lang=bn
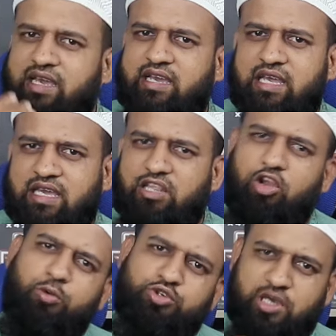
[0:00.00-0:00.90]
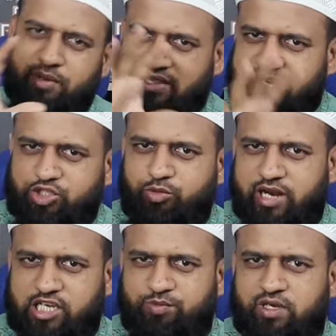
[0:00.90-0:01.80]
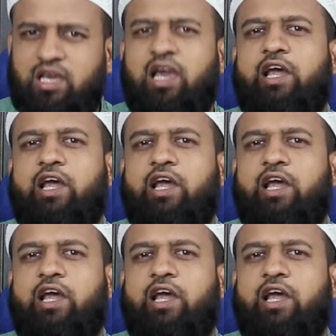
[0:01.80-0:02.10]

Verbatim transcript: লেখে থাকে তাহলে অবশ্যই আমার কাছে কাস্টমার আসবে